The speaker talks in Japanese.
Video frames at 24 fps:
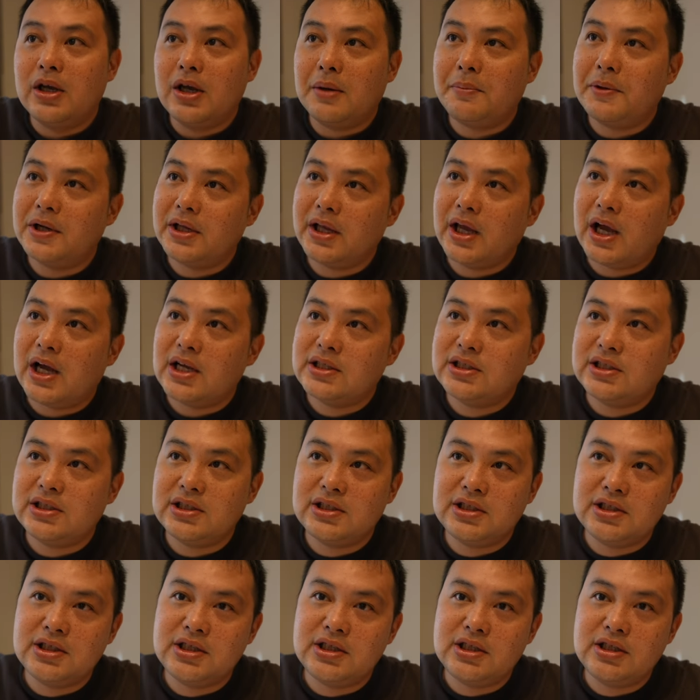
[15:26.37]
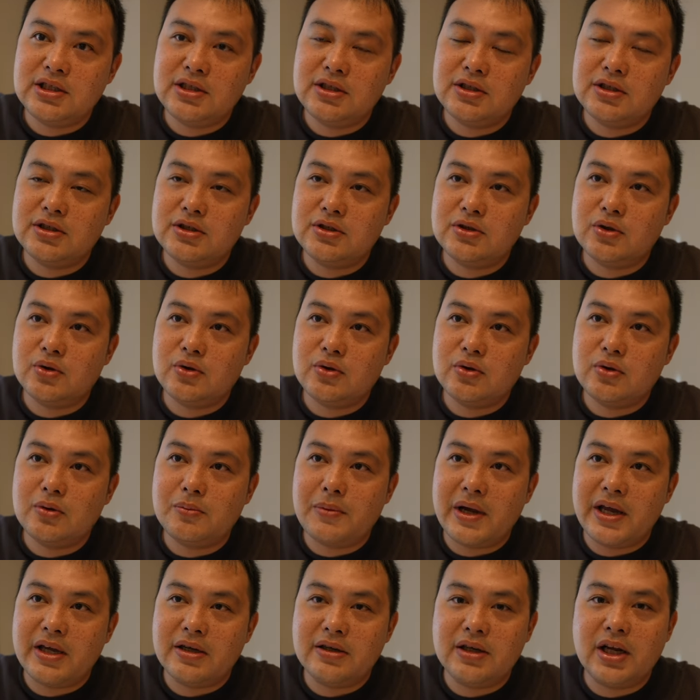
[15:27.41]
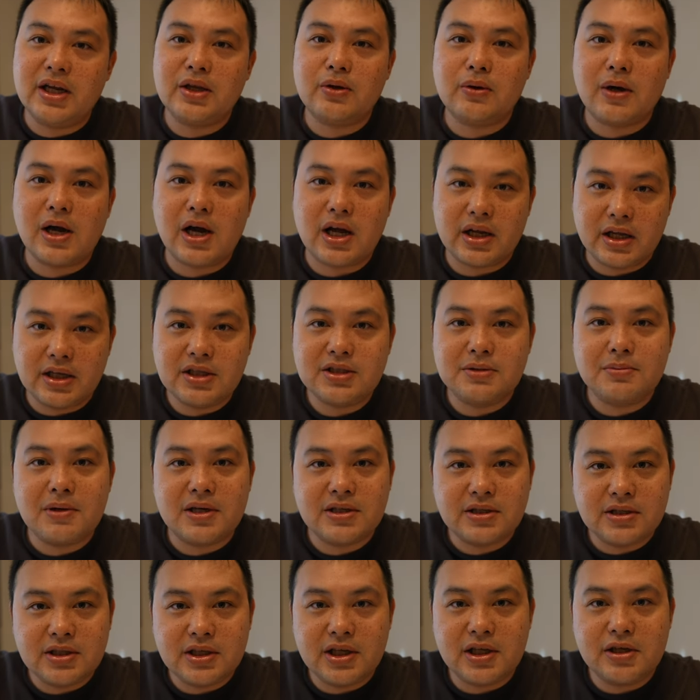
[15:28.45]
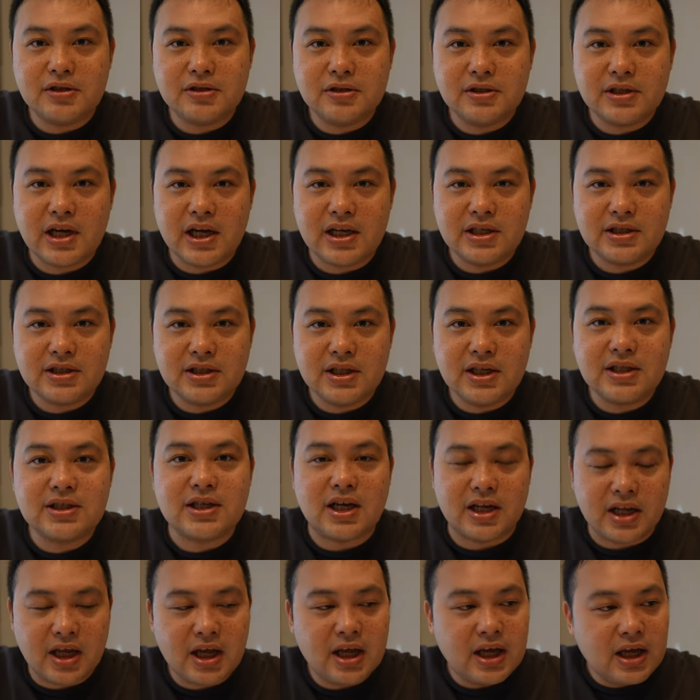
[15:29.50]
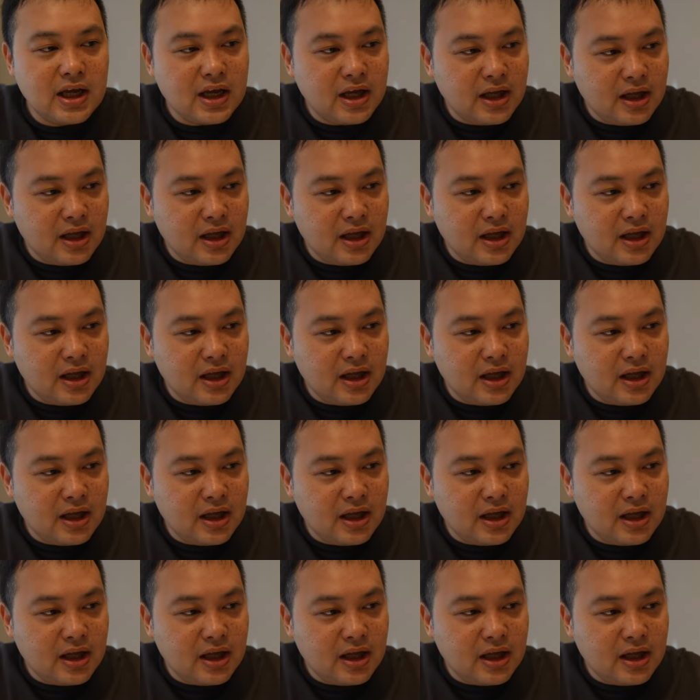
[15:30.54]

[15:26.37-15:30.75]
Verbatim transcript: やっぱりね、8時ちょっと前ぐらいとかがね、一番空いてる感じですかね。